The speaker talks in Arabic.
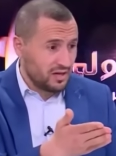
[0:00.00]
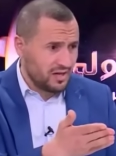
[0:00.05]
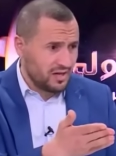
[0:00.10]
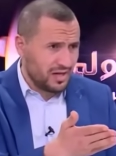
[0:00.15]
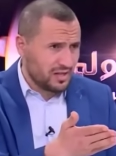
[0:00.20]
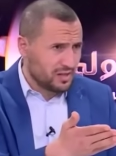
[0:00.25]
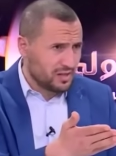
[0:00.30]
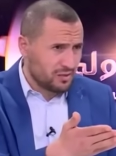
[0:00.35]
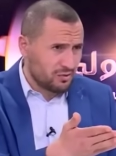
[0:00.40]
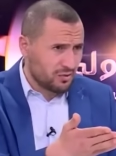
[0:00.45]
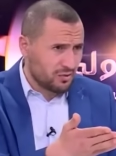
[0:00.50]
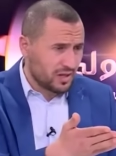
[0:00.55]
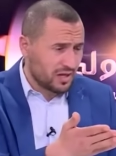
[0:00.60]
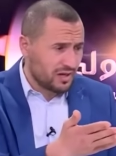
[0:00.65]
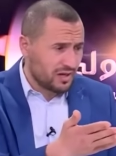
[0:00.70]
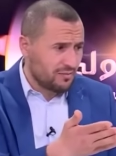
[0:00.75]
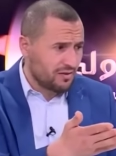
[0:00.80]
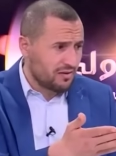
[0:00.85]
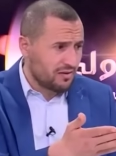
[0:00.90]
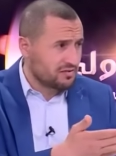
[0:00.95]
يحدث له
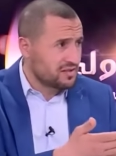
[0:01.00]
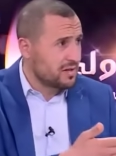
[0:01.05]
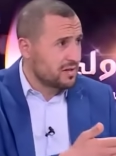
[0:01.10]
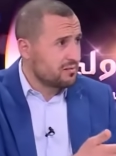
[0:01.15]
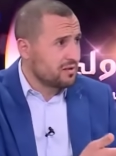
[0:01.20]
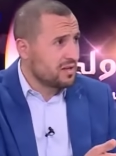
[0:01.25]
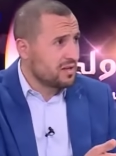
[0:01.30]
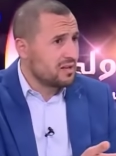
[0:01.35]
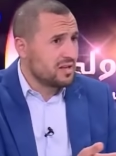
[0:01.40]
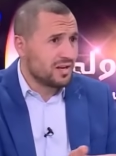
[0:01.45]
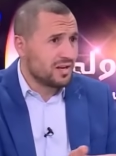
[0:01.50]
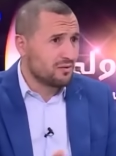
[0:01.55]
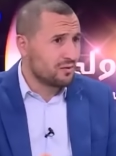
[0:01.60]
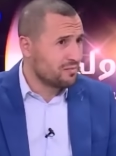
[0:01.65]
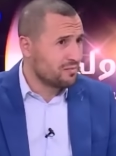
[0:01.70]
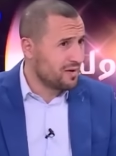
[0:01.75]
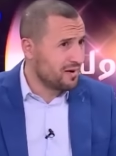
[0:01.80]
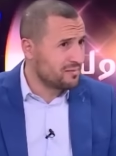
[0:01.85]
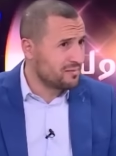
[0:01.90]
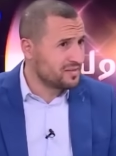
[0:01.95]
تقريبا نفس الأمر الذي
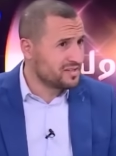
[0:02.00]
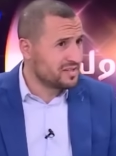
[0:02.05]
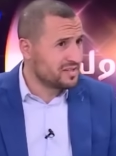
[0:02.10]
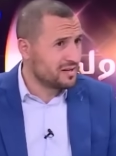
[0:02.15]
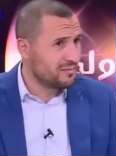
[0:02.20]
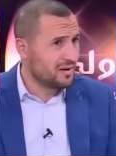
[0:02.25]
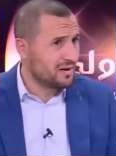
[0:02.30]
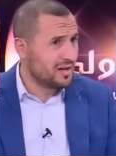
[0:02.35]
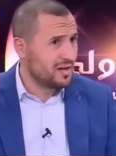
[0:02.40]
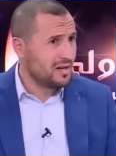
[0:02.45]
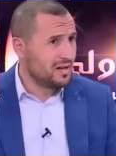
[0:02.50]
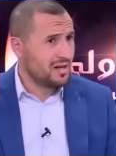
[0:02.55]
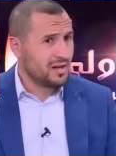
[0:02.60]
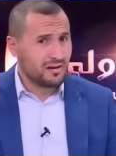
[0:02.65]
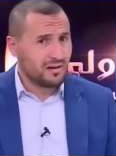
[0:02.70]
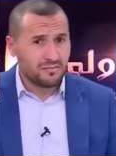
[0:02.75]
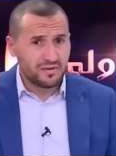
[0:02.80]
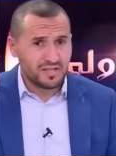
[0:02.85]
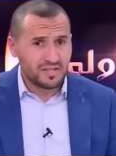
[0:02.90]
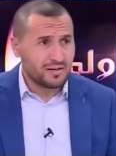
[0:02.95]
يحدث مع بنزيما
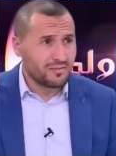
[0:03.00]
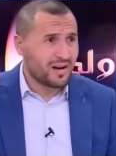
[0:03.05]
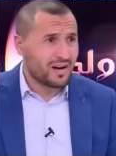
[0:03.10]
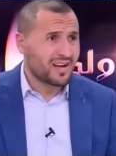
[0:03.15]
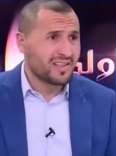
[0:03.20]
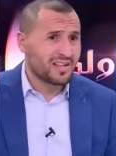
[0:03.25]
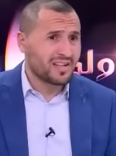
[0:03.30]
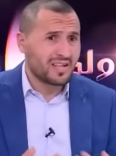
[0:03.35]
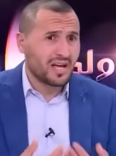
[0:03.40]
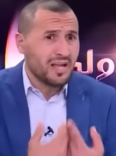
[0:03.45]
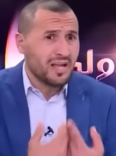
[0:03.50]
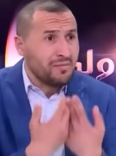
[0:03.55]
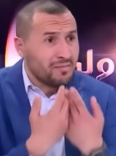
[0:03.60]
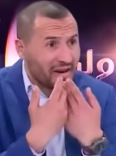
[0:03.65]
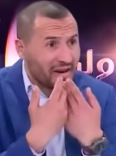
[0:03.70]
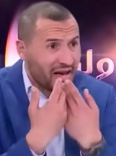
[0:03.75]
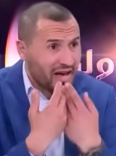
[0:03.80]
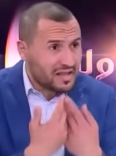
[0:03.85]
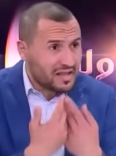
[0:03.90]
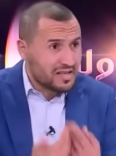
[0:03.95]
نعم. بنزيما أيضا
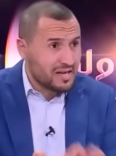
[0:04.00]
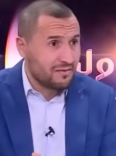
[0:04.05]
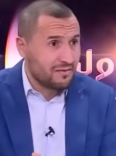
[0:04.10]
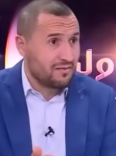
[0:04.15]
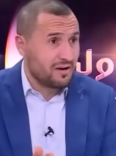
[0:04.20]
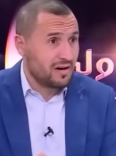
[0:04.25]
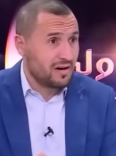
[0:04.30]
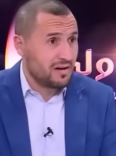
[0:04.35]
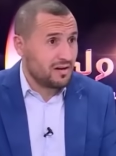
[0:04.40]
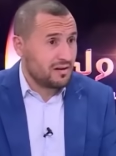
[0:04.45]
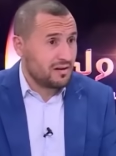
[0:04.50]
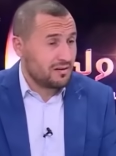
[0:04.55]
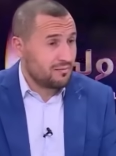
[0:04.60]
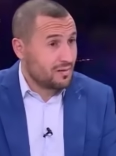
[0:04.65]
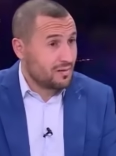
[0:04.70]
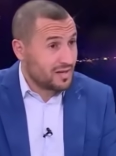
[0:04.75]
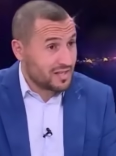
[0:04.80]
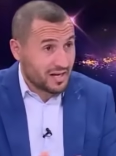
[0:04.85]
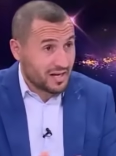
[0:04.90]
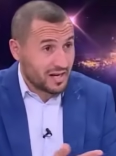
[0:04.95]
تقريبا اختفى
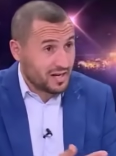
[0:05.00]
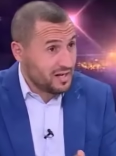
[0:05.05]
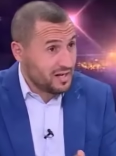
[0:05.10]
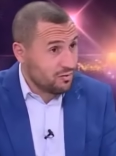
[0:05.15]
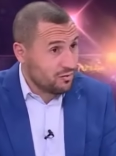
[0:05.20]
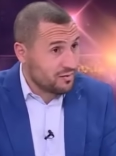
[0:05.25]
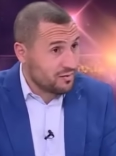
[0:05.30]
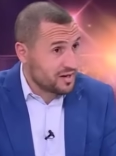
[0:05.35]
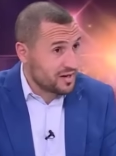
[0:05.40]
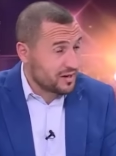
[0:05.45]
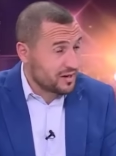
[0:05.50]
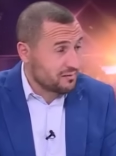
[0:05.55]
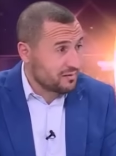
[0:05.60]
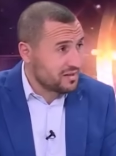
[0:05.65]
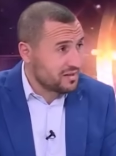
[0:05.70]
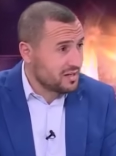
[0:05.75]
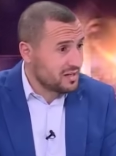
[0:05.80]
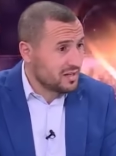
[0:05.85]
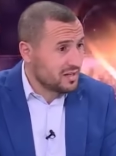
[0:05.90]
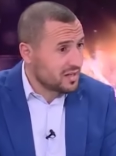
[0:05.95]
بعد رحيله من ريال
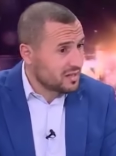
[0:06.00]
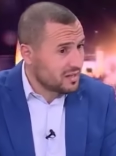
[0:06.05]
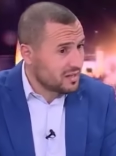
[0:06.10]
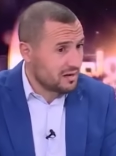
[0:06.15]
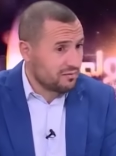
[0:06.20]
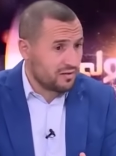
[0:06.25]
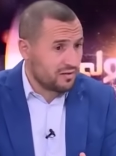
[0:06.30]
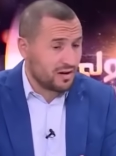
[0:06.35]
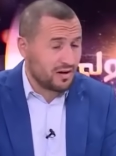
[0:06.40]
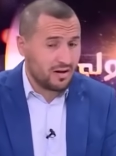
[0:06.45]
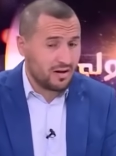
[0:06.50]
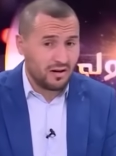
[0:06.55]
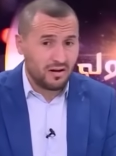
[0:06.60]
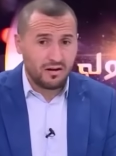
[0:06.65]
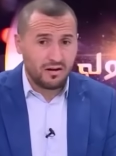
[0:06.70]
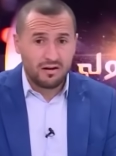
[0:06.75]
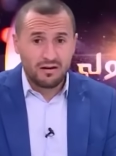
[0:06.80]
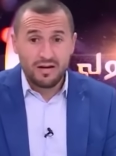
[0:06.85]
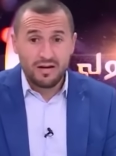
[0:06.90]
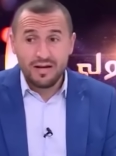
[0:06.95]
مدريد اختفى
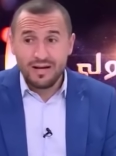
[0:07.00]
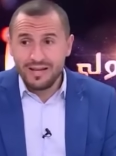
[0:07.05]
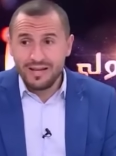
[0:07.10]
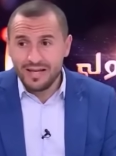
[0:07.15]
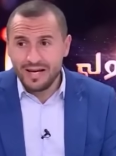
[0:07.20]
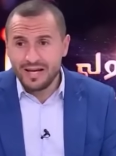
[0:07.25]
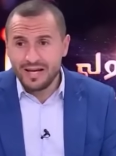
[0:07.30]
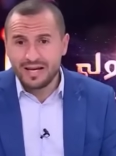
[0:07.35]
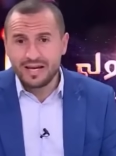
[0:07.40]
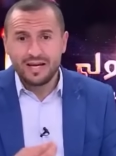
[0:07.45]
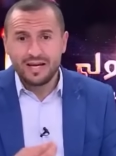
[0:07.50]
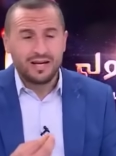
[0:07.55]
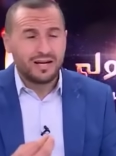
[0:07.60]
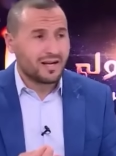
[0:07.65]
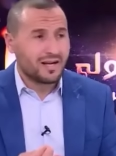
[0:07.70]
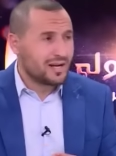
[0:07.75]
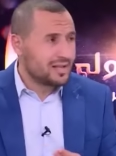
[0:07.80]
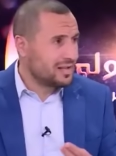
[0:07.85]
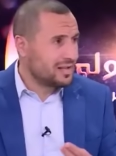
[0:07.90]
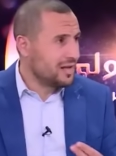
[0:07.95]
لذلك
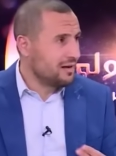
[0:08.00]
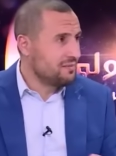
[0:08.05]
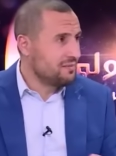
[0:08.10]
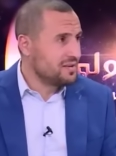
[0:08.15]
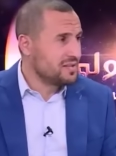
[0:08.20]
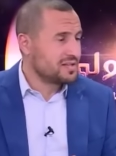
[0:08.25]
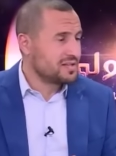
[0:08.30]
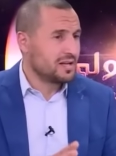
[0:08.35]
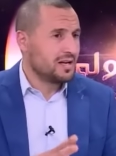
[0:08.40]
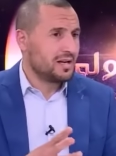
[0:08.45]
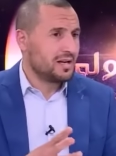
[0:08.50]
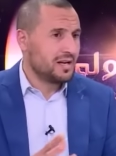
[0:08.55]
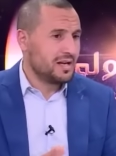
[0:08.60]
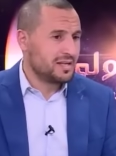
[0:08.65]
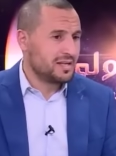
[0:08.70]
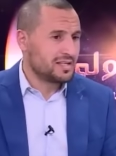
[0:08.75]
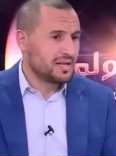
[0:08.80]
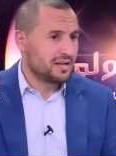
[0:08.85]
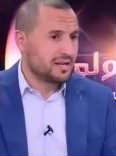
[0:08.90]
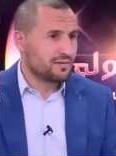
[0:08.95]
التحفيز
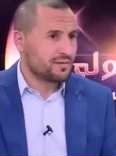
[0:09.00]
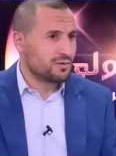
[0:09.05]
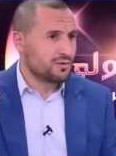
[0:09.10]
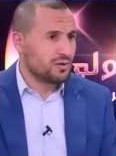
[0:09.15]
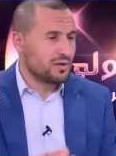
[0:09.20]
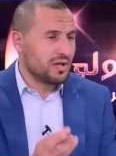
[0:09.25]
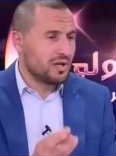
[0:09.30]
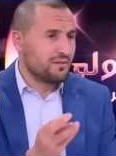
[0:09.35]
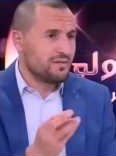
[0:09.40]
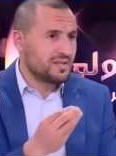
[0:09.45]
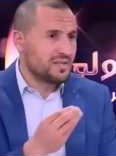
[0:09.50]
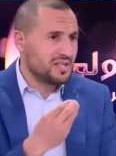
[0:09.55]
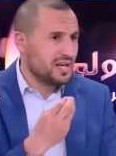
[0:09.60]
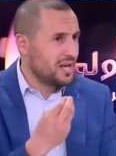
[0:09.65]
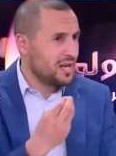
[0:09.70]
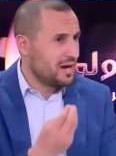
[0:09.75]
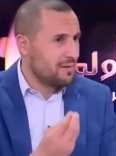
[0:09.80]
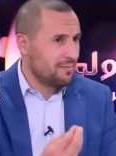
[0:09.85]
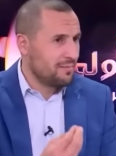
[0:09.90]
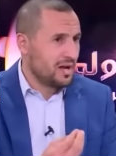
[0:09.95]
ليس نفسه التحفيز
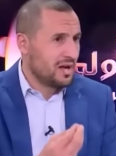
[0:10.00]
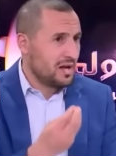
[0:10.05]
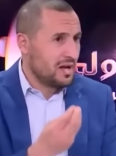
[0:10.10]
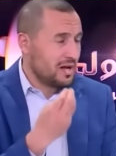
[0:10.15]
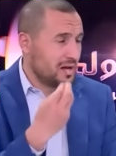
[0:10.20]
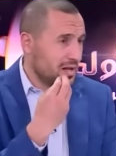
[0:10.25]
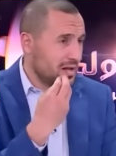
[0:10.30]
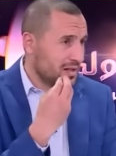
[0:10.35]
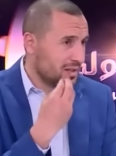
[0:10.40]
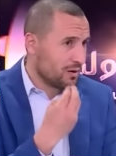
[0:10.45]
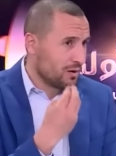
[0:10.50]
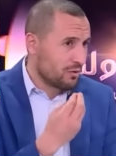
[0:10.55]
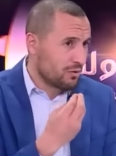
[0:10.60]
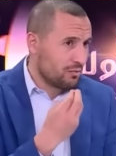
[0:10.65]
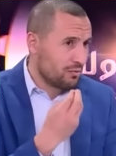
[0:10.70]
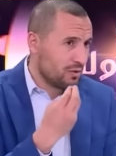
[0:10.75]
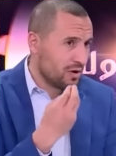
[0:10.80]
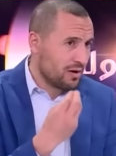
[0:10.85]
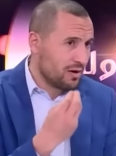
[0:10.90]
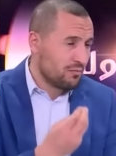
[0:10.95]
يلعب آه، دور
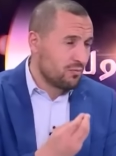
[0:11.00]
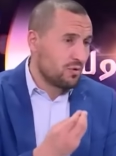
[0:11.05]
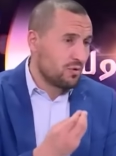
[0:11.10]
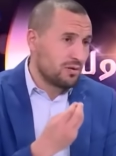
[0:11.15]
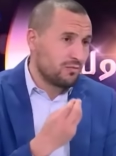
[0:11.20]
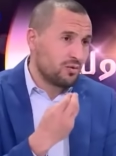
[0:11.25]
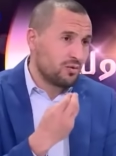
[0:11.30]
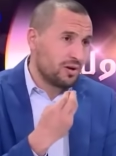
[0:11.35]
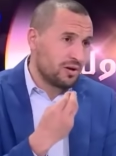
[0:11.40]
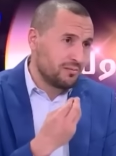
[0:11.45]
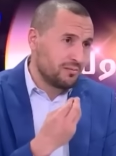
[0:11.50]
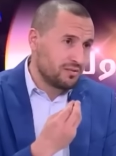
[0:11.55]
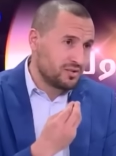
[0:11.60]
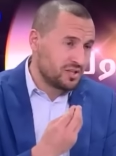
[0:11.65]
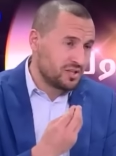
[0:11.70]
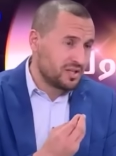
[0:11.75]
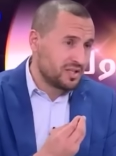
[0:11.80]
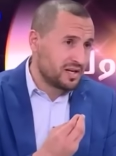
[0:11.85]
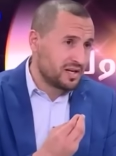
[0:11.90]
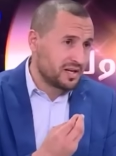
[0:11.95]
مهم ومهم
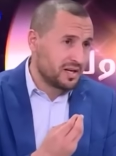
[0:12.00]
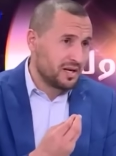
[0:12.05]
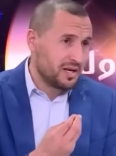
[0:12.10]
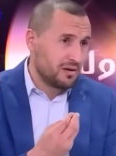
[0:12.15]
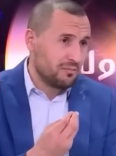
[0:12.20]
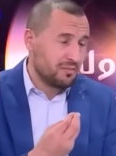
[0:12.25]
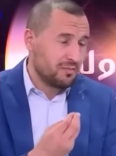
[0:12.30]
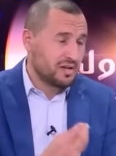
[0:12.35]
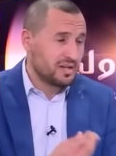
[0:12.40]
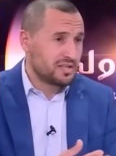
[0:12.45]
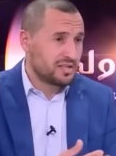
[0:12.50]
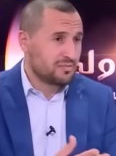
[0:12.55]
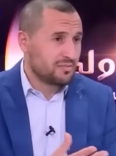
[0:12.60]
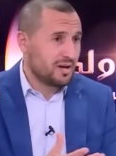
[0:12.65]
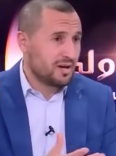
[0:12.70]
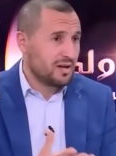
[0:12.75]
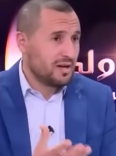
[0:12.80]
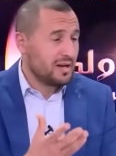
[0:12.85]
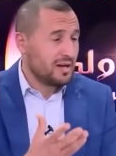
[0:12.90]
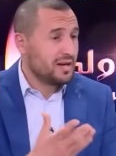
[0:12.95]
جدا
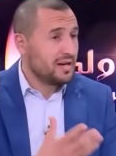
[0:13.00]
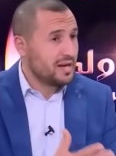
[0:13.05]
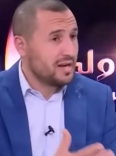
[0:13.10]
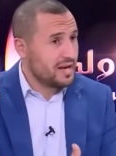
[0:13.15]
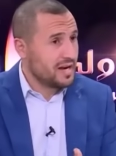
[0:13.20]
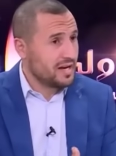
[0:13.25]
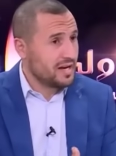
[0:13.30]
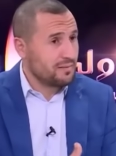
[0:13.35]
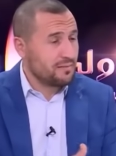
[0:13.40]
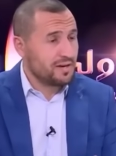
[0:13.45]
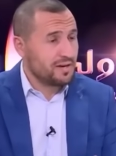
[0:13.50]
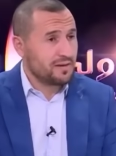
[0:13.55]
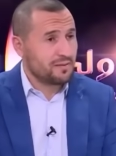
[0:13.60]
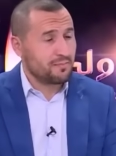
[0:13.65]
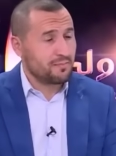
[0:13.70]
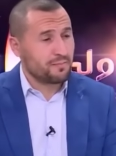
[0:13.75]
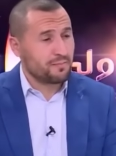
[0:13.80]
بالنسبة للاعب هناك